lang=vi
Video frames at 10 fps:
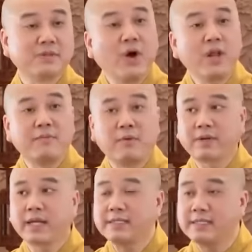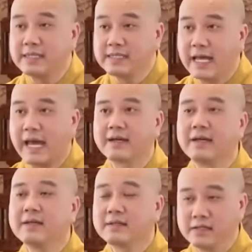đó là một cách diễn đạt
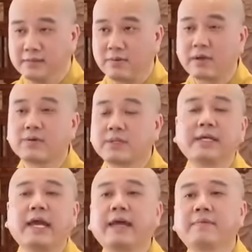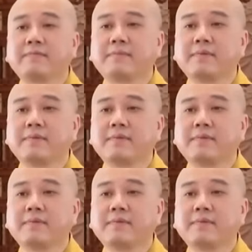từ một câu tiếng hán